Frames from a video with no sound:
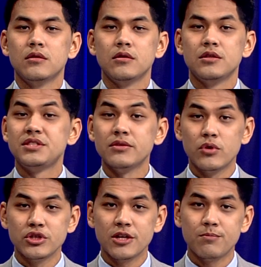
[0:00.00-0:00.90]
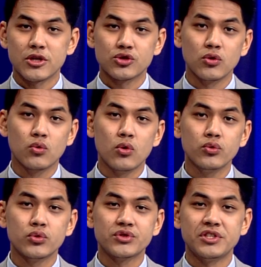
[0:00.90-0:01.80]
Сегодня прошел
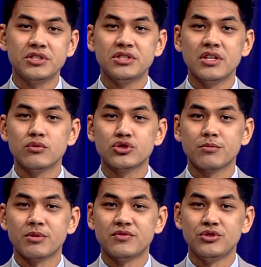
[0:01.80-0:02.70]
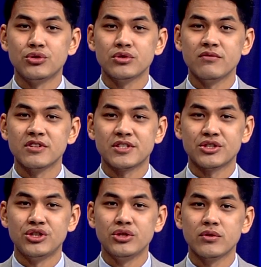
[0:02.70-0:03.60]
конкурс среди девушек, посвященный
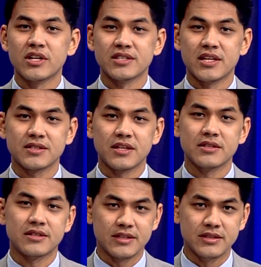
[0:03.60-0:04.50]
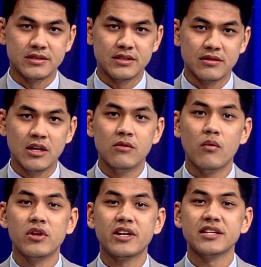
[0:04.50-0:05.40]
возрождению казахских традиций. В
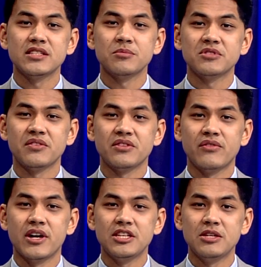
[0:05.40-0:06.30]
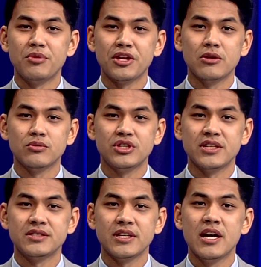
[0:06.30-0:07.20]
увлекательном соревновании приняли
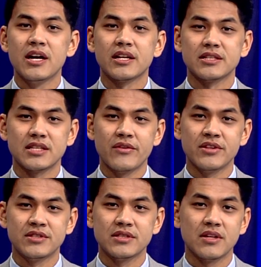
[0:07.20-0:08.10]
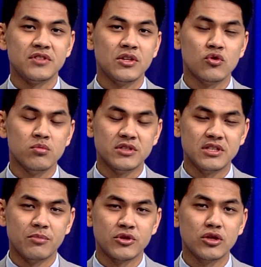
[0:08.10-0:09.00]
участие красавицы со всей
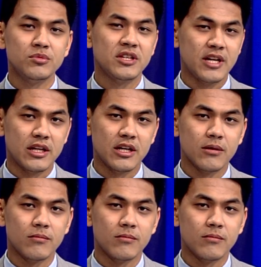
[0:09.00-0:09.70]
области. Подробнее далее.